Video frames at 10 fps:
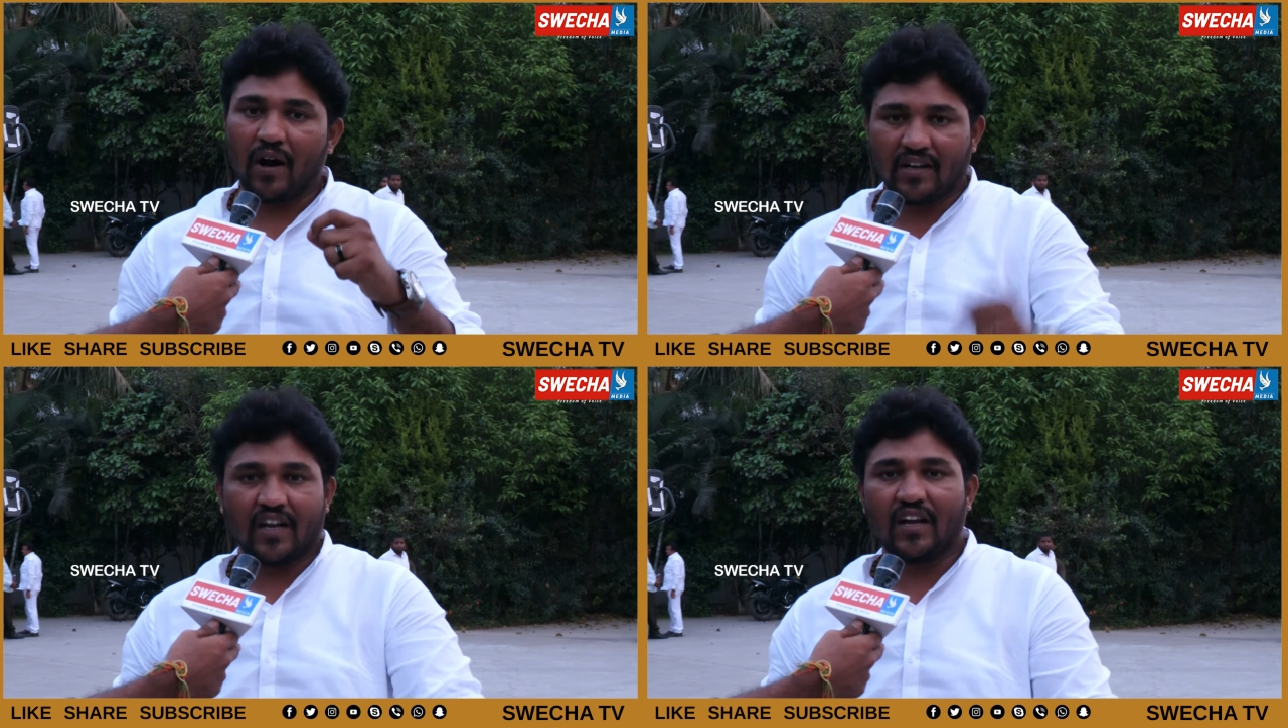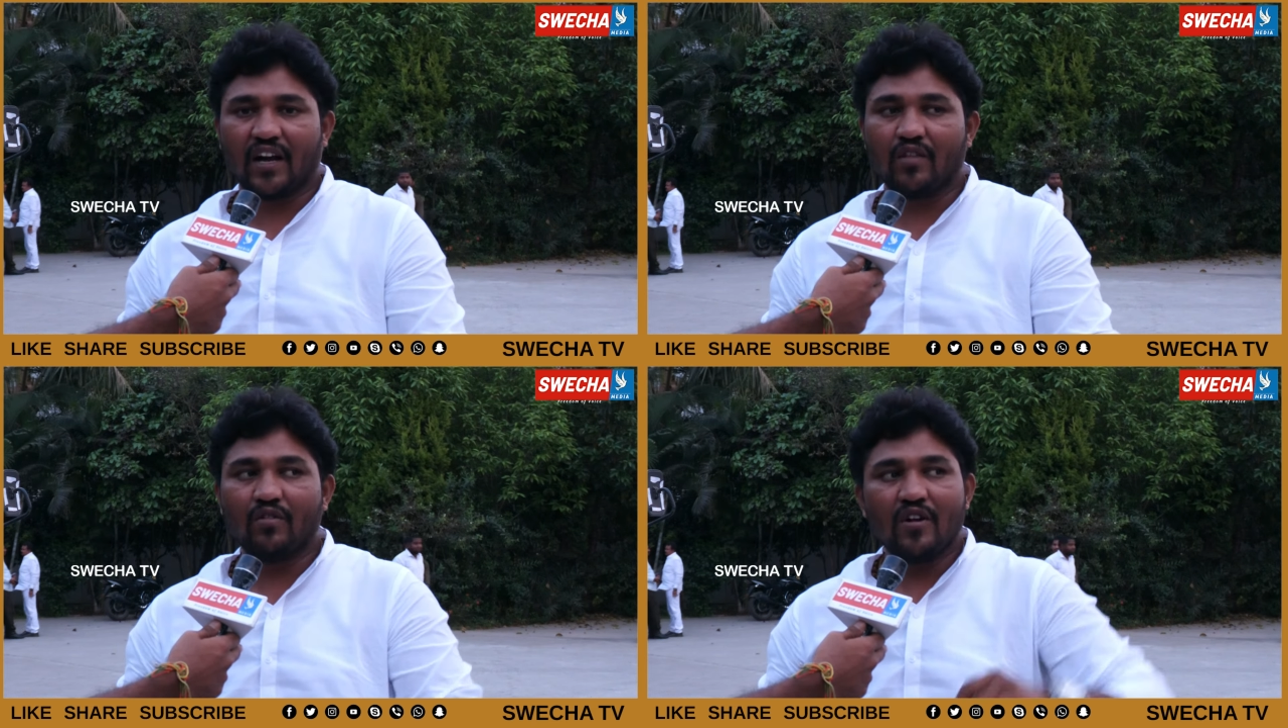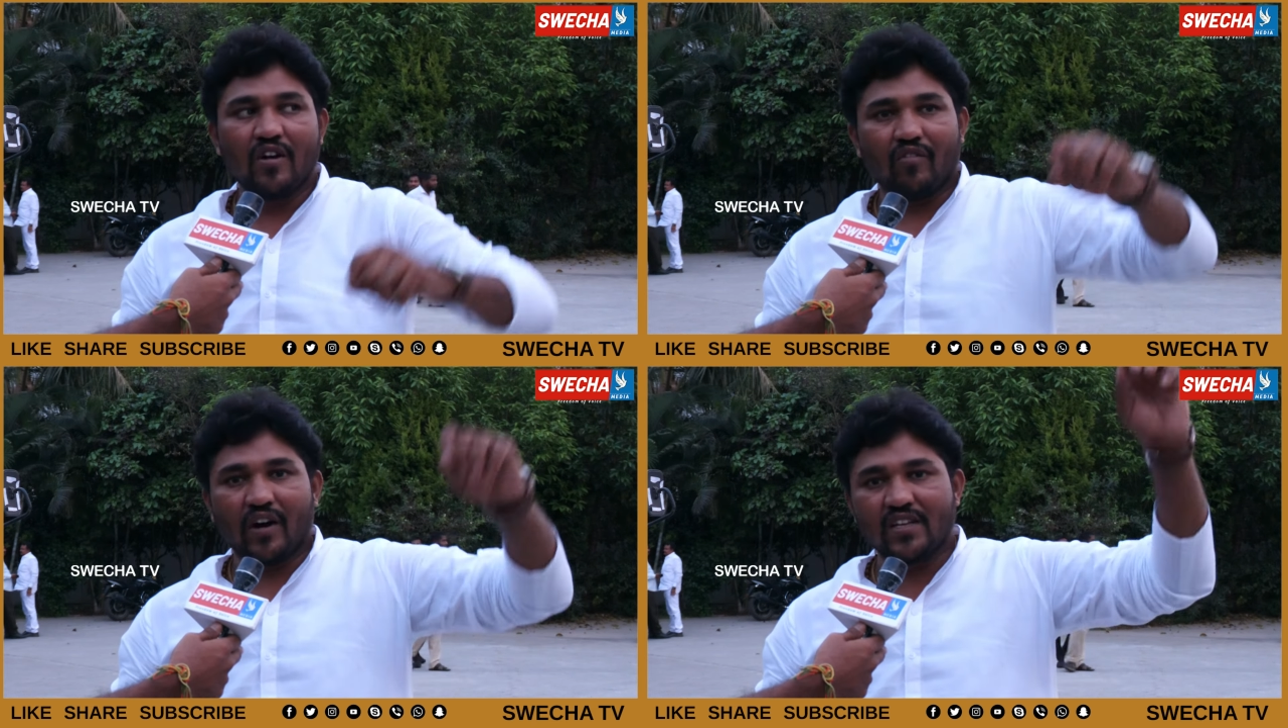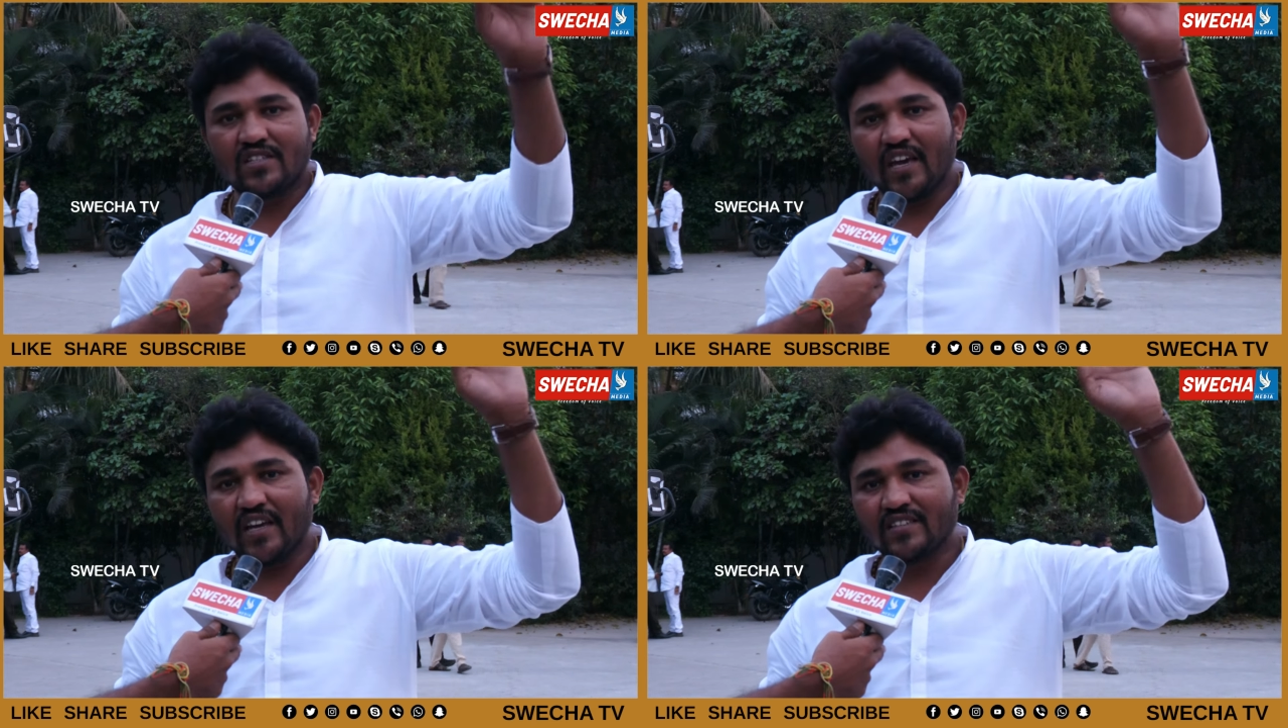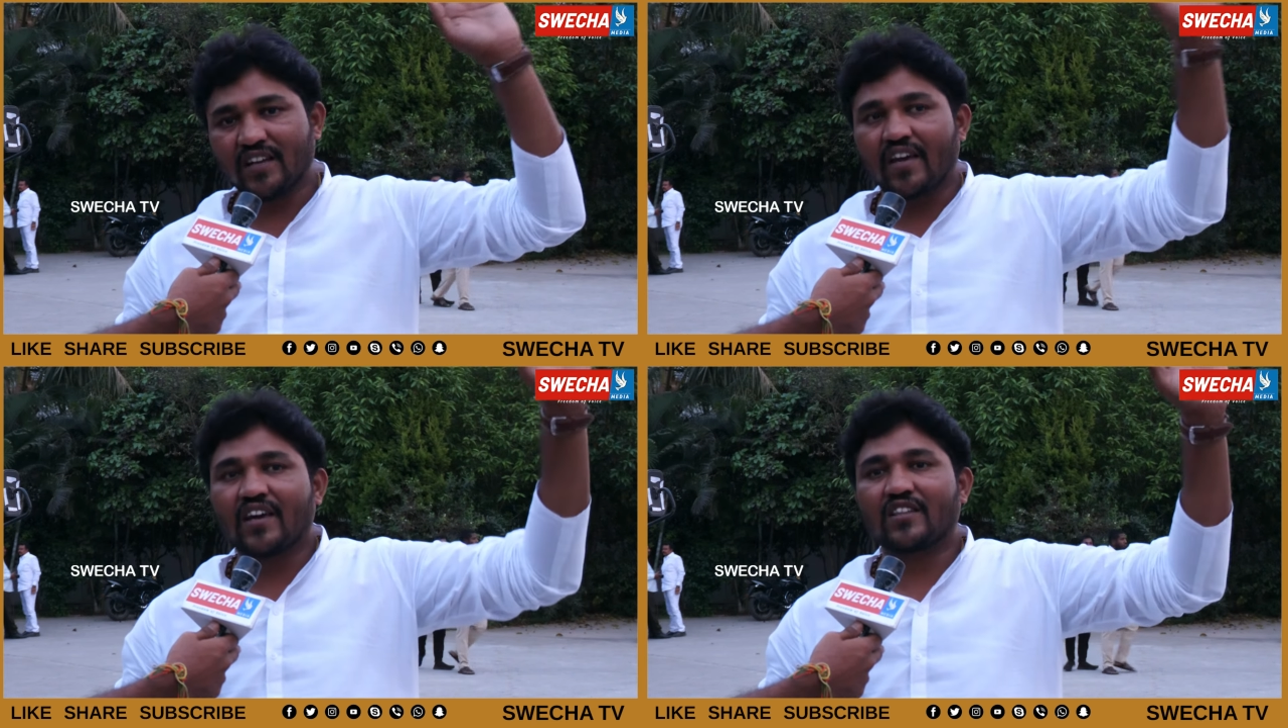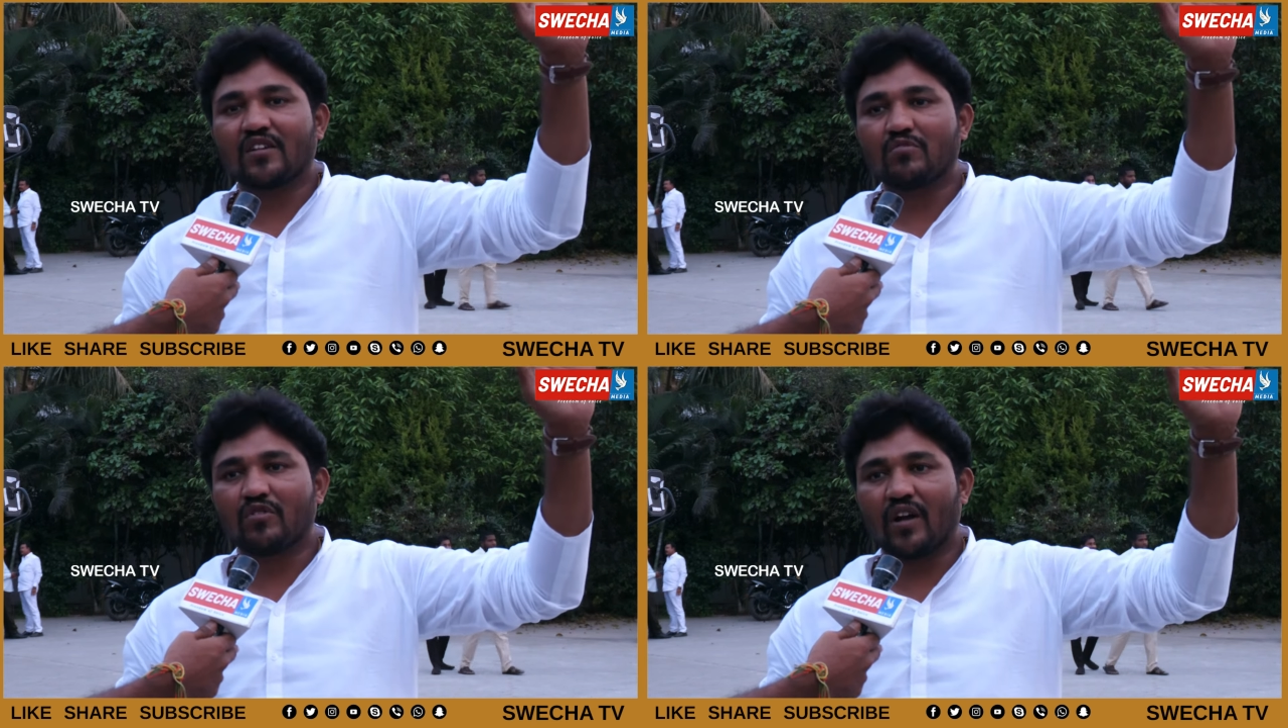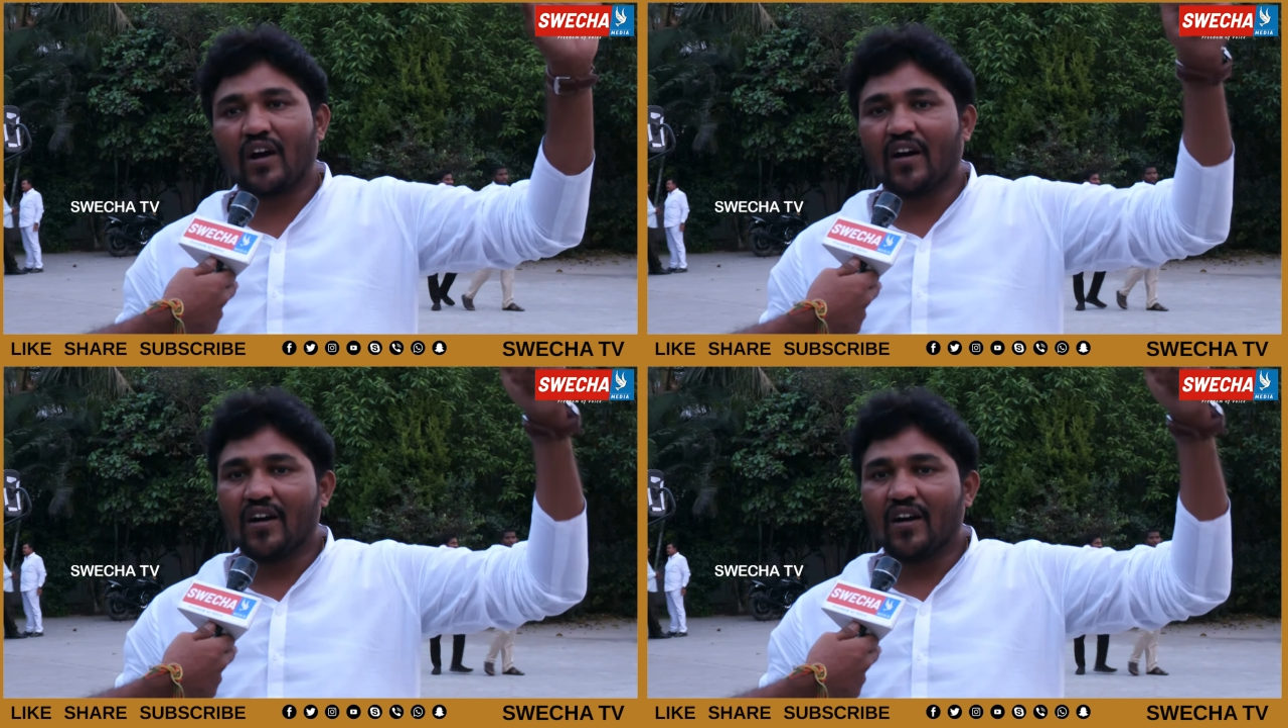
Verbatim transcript: మాటలే కాదు వారి చేయి సంకేతం కూడా